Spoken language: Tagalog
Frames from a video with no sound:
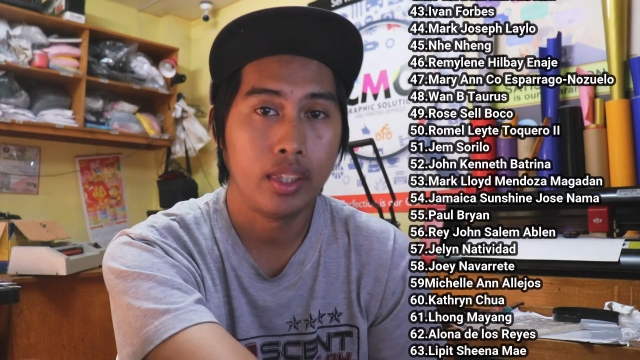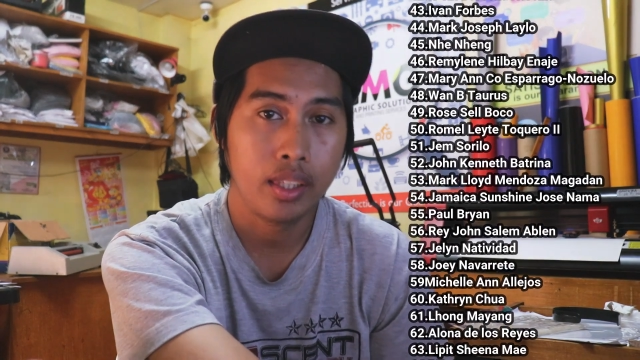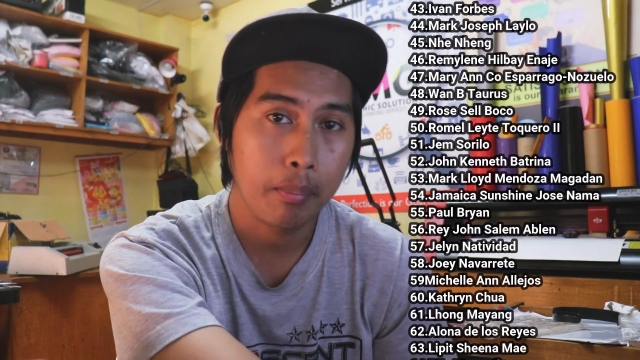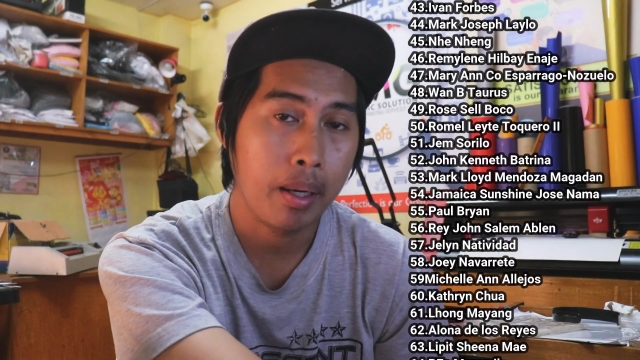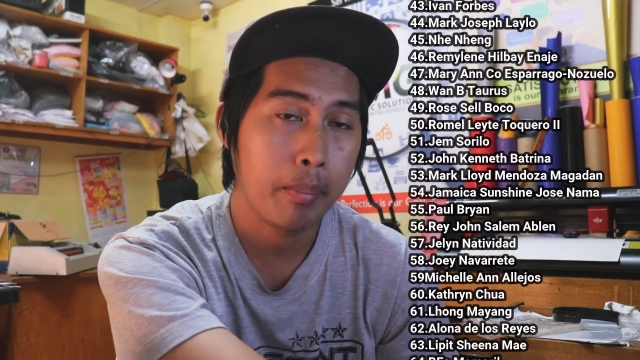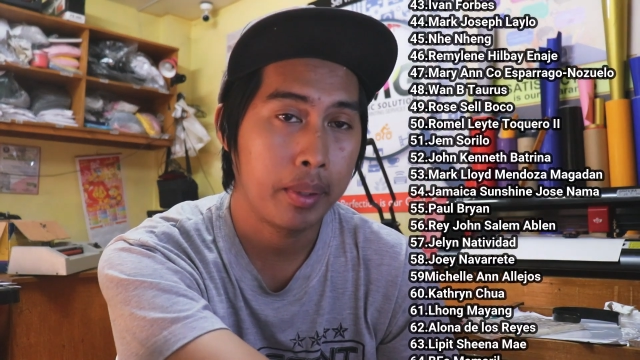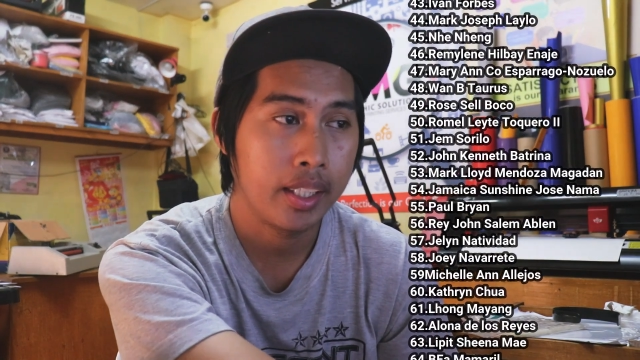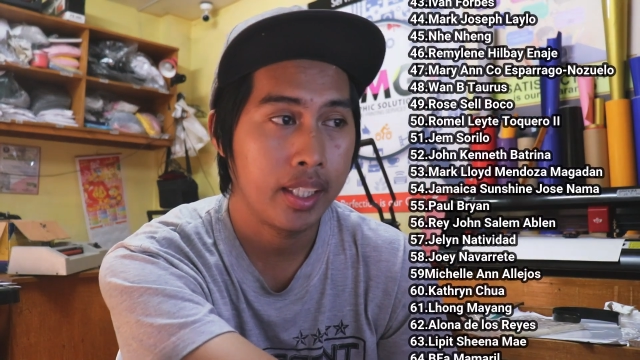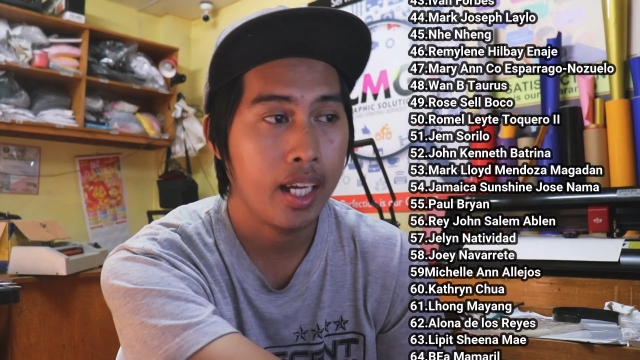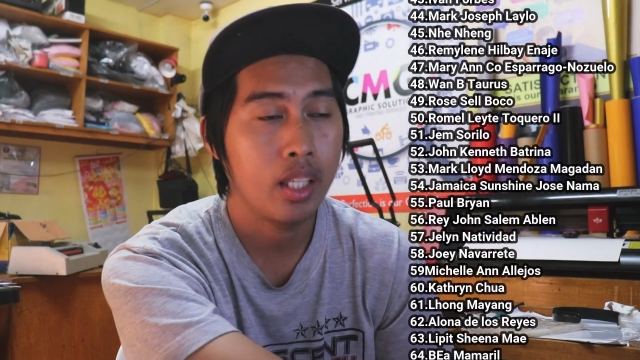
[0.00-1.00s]
ng mga
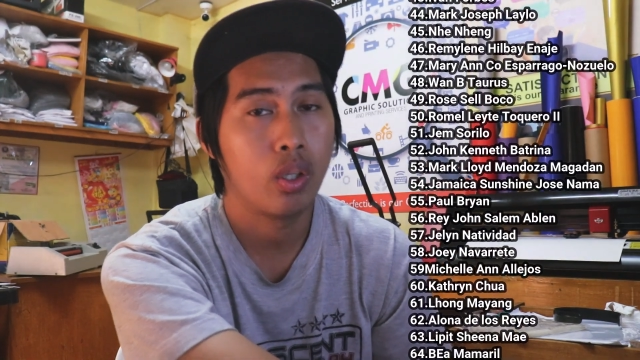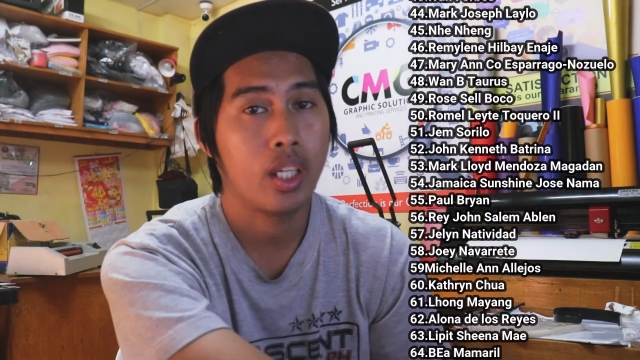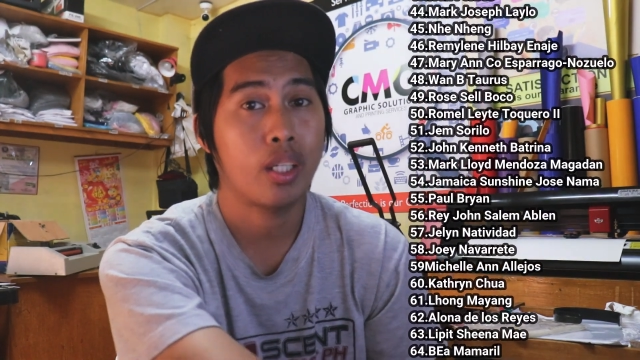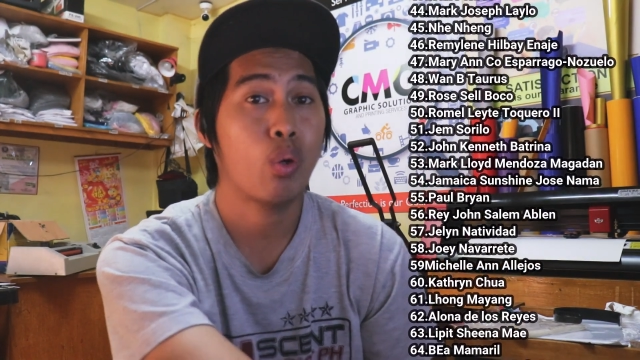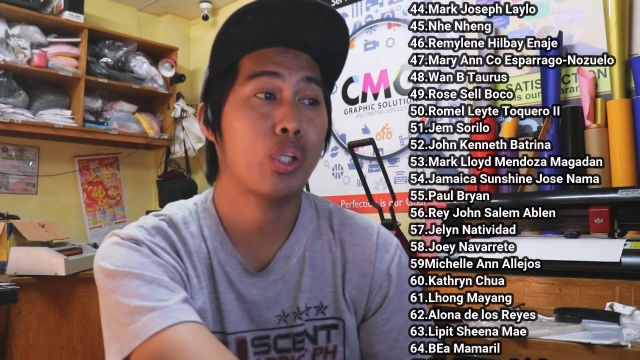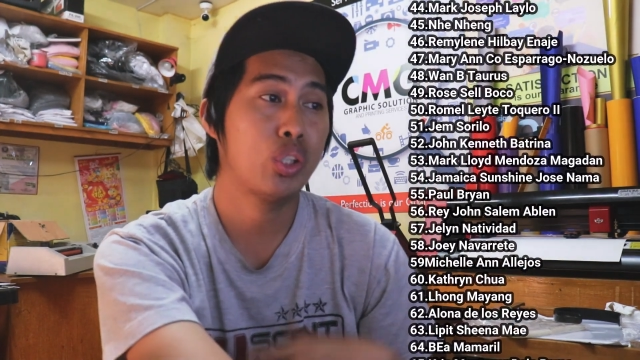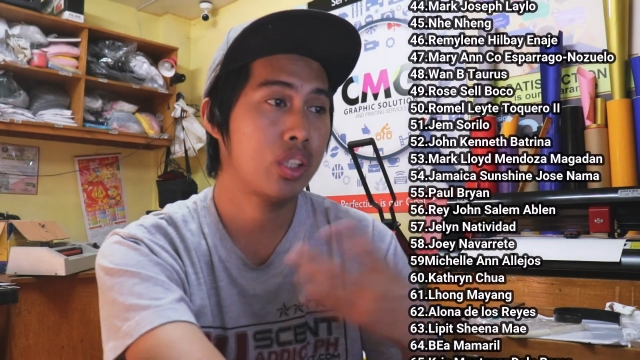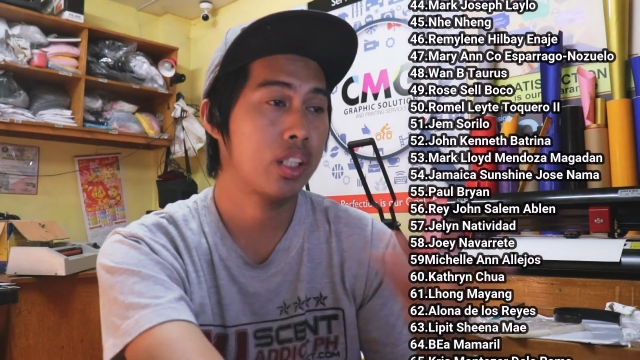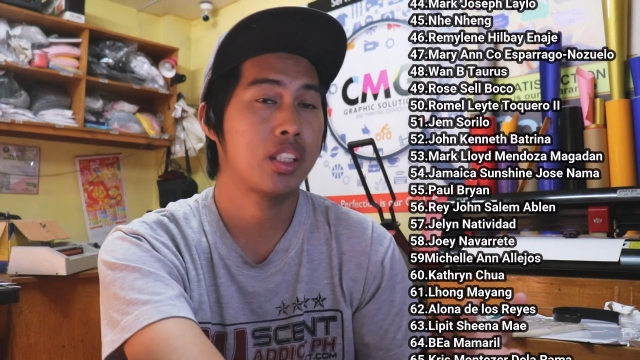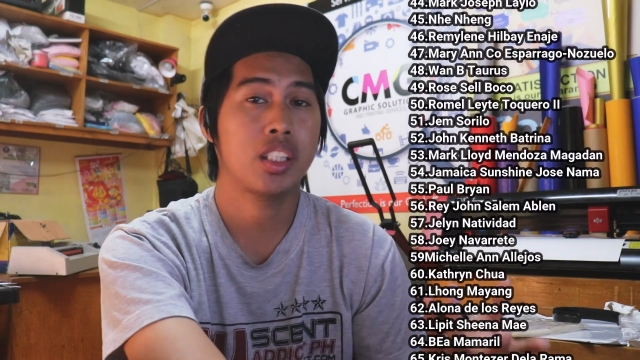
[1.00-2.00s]
mananalo at ako rin
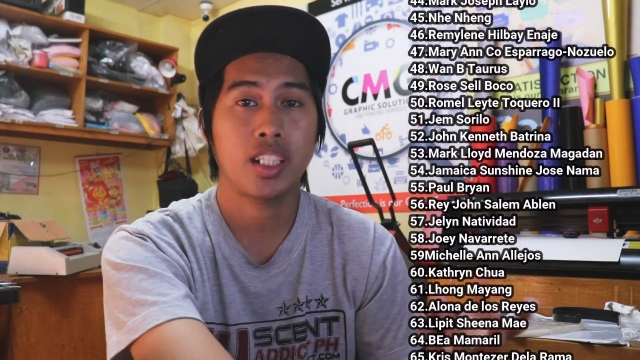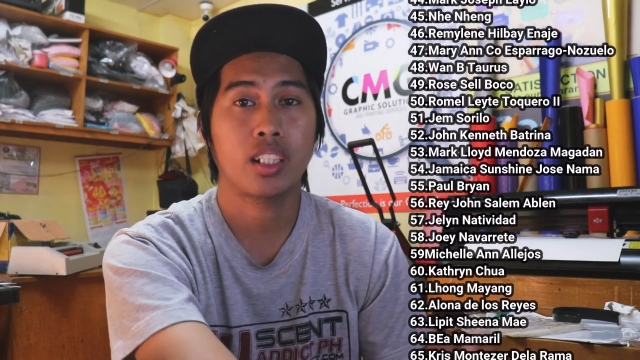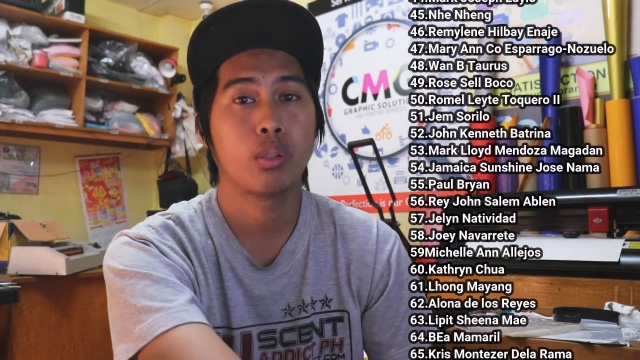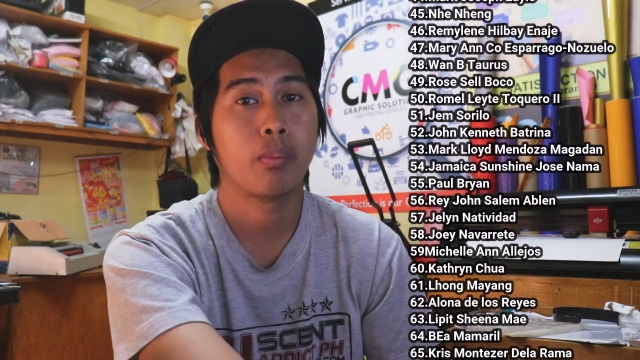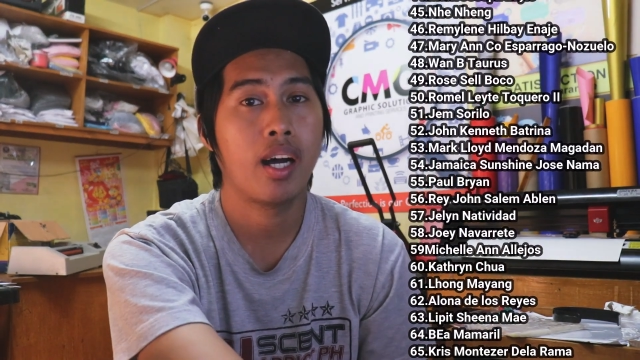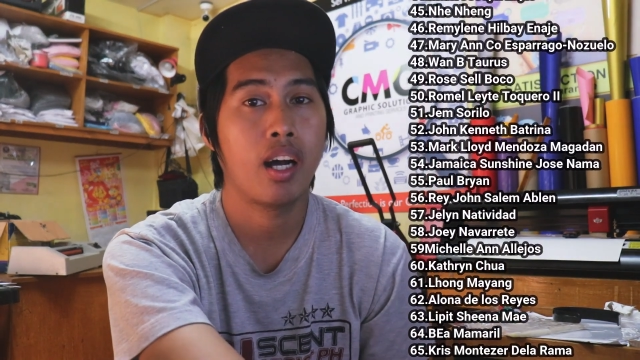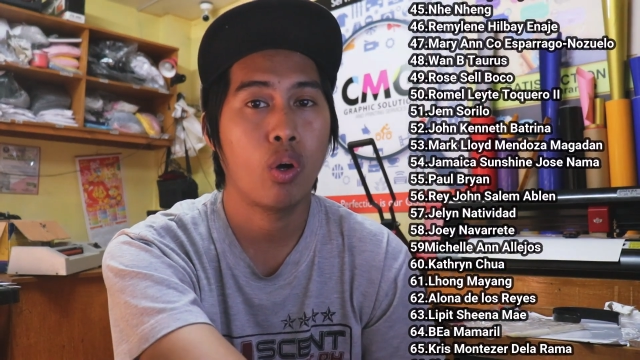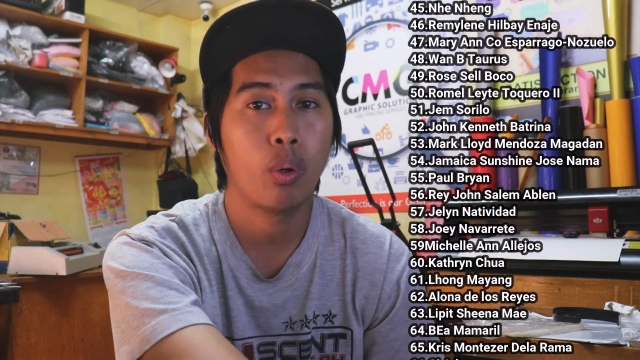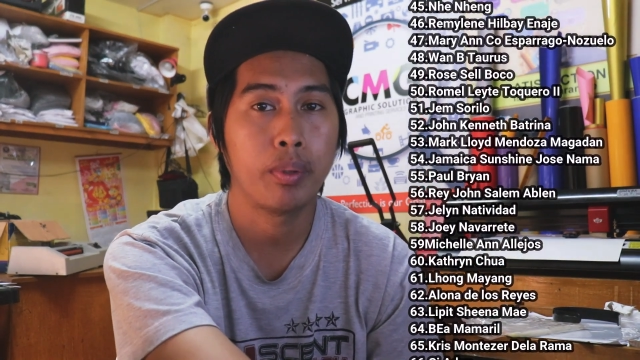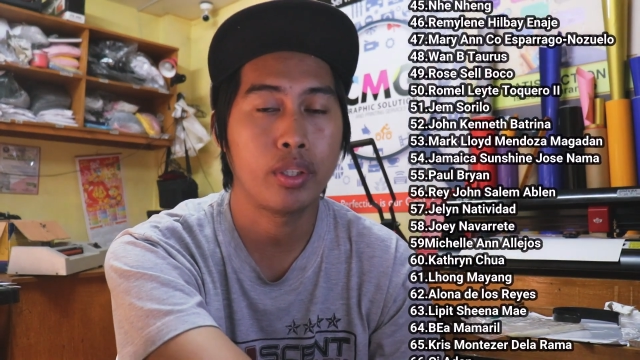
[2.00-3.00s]
yung nagche-check ng mga
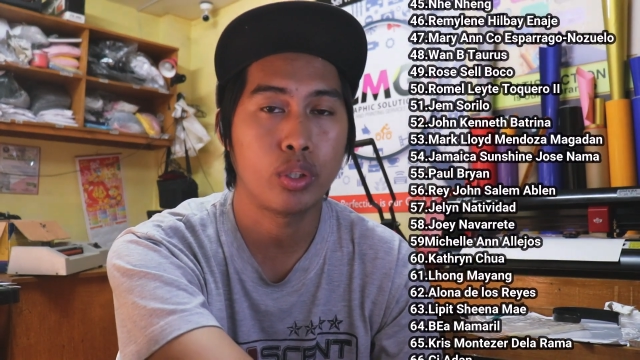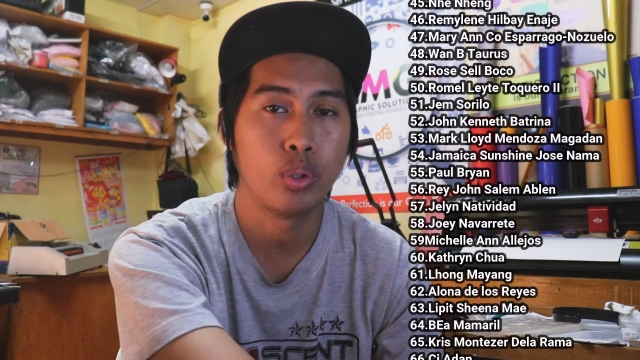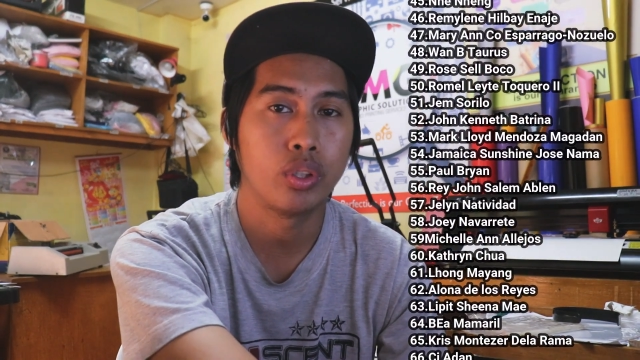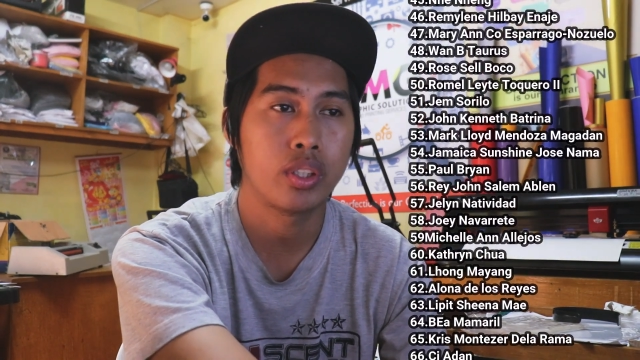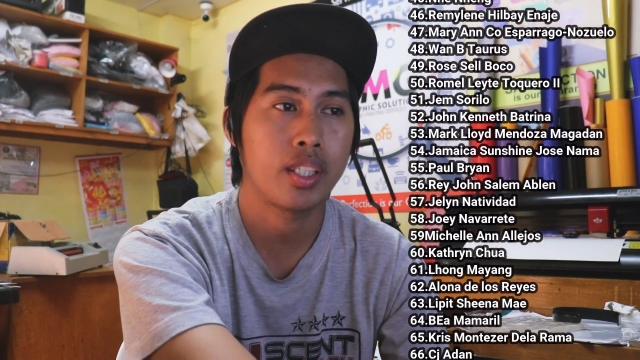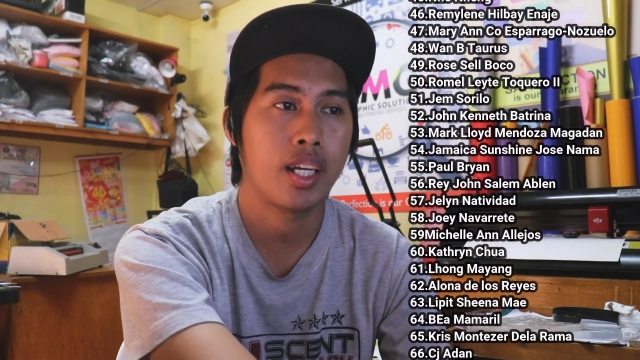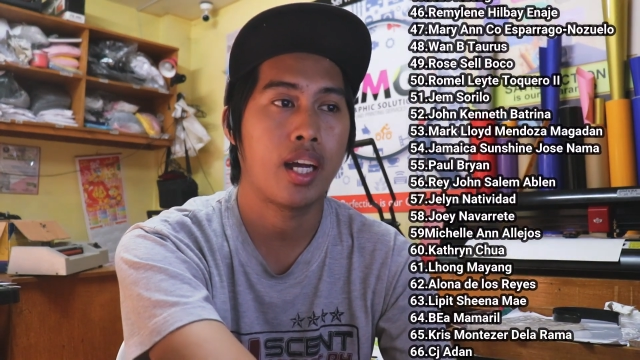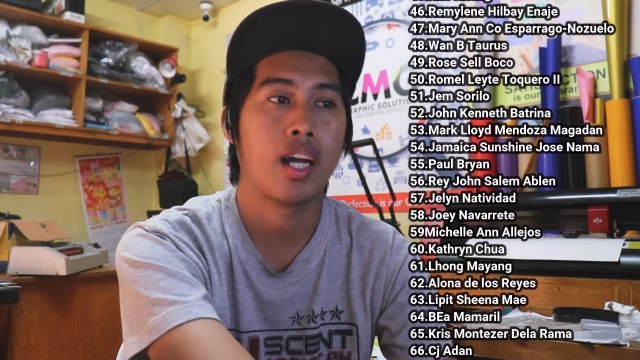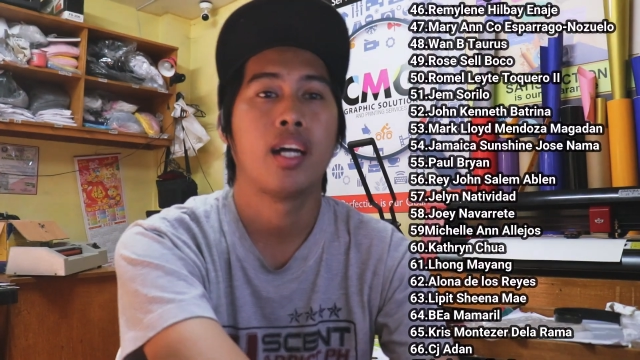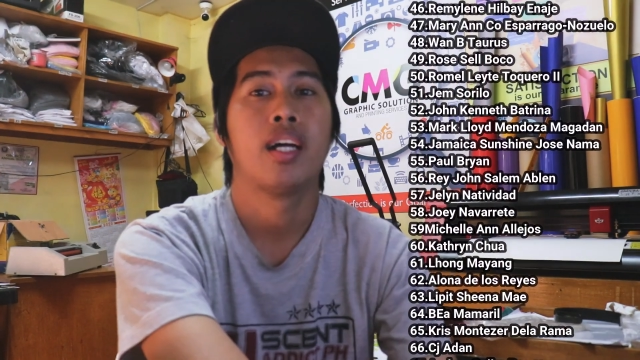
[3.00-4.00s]
comments dun
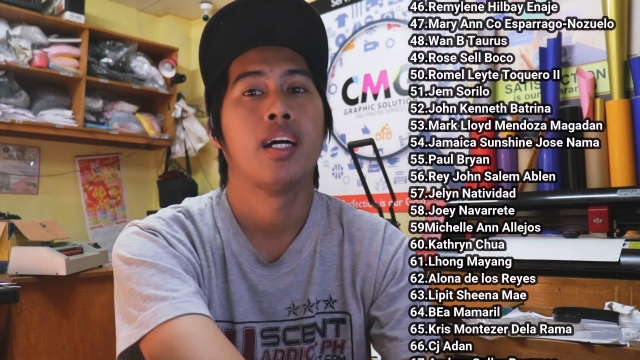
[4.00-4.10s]
sa